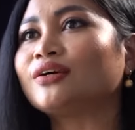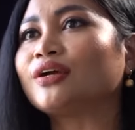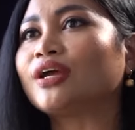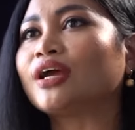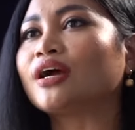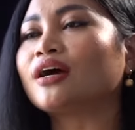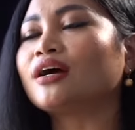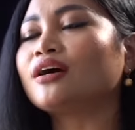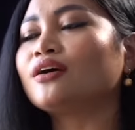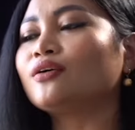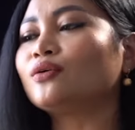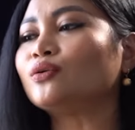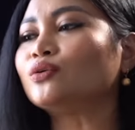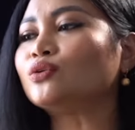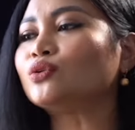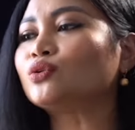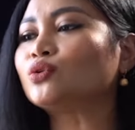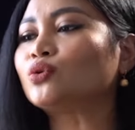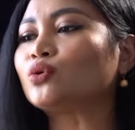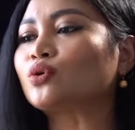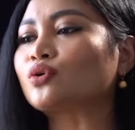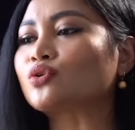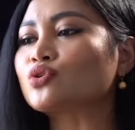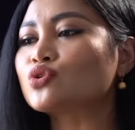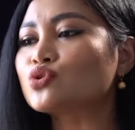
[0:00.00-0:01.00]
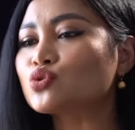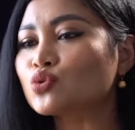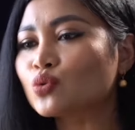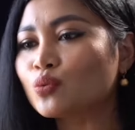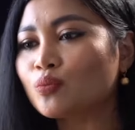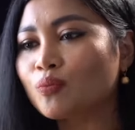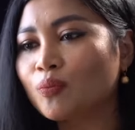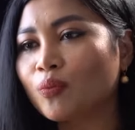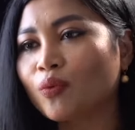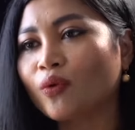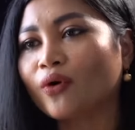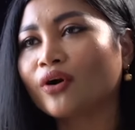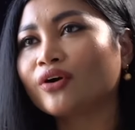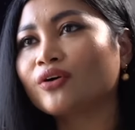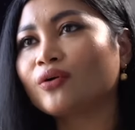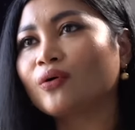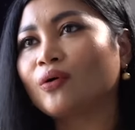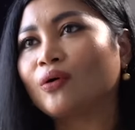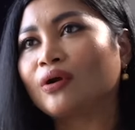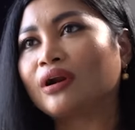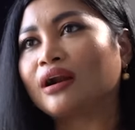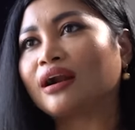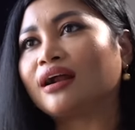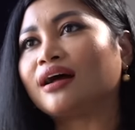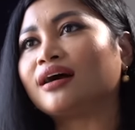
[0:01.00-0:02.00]
ya untuk support
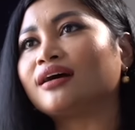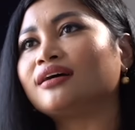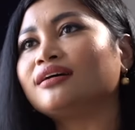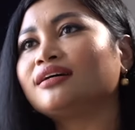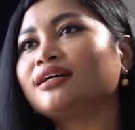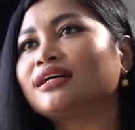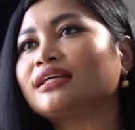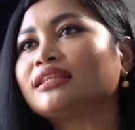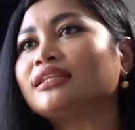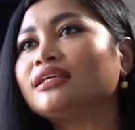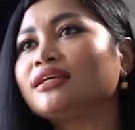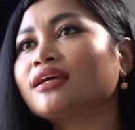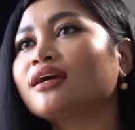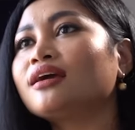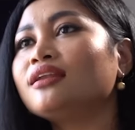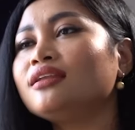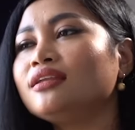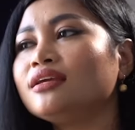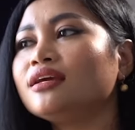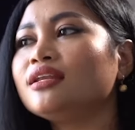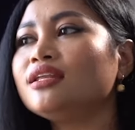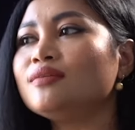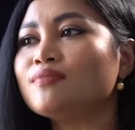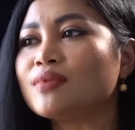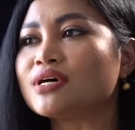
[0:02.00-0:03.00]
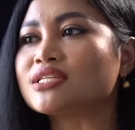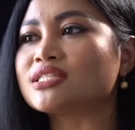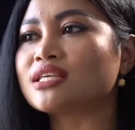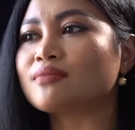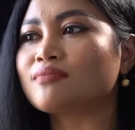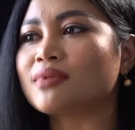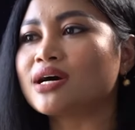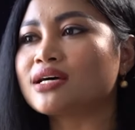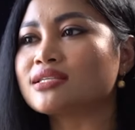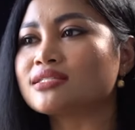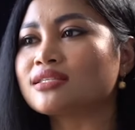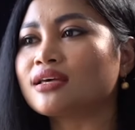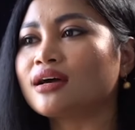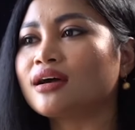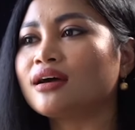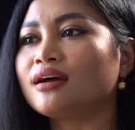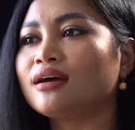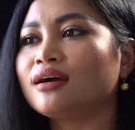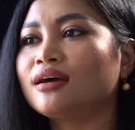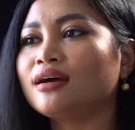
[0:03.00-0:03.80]
orang ketika dia di masa-masa